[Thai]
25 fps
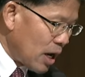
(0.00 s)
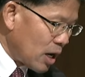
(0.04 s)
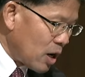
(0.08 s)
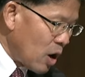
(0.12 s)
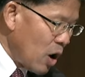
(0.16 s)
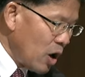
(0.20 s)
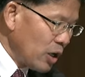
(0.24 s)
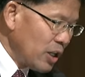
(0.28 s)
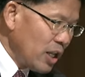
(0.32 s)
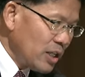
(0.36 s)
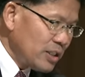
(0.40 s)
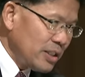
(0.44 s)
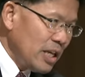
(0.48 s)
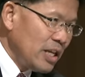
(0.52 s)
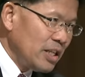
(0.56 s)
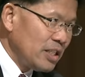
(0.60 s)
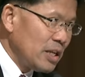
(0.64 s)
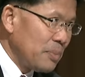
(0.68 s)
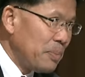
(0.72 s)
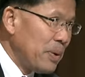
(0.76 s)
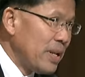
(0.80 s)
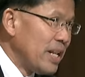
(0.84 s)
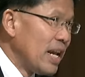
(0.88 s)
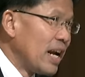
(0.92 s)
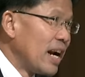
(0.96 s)
ข้อเท็จจริง
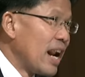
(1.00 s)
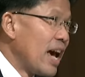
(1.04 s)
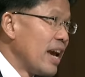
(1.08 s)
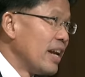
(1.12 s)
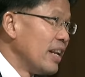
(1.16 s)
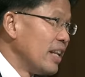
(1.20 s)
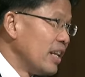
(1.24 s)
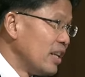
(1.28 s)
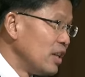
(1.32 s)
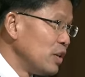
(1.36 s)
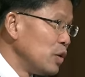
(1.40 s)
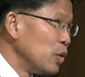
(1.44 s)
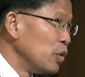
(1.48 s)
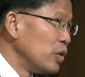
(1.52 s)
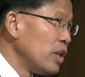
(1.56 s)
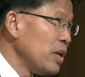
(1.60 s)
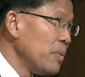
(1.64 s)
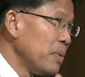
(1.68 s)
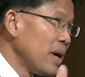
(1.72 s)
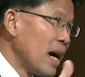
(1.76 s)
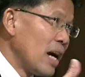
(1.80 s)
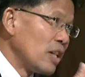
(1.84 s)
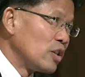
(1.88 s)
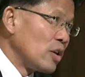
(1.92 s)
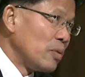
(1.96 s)
จะเป็นอย่างไรนี่อยู่ที่พ
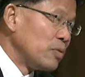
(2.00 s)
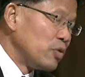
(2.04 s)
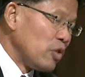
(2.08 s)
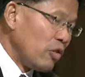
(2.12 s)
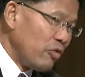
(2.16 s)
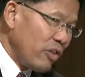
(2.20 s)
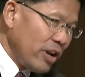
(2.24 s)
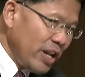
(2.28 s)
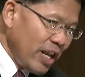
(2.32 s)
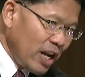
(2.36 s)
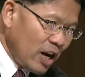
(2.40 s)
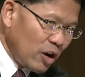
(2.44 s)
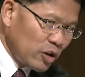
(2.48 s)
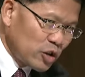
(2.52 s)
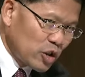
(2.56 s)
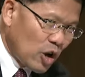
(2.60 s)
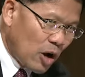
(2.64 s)
นักงานสอบสวนวันนี้เขา